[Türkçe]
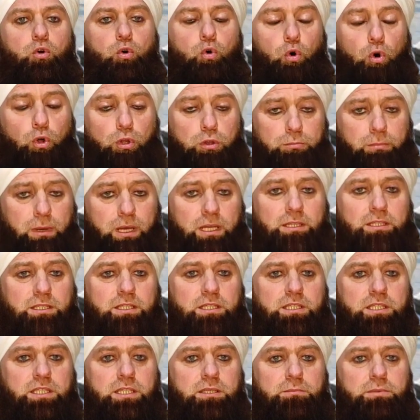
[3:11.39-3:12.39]

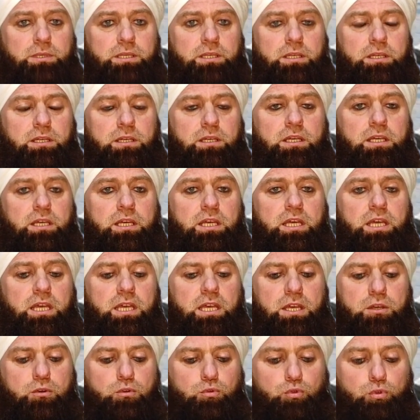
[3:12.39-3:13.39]
olmadığı gibi
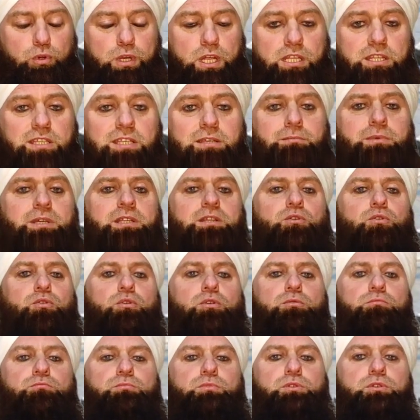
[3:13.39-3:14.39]
üretimi de
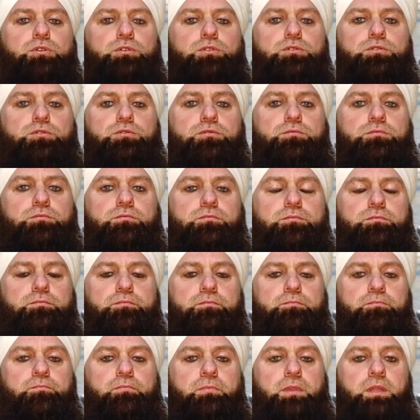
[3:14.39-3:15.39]
olmuyor.
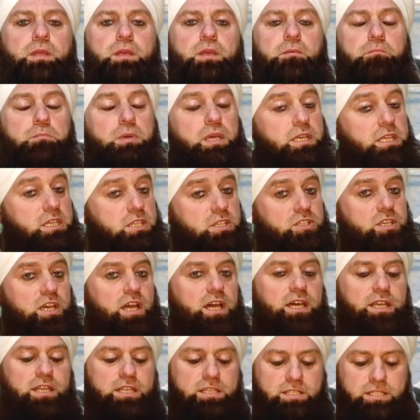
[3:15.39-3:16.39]
Peki
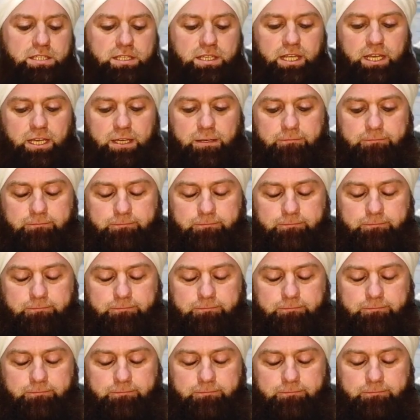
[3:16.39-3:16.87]
çaresi ne?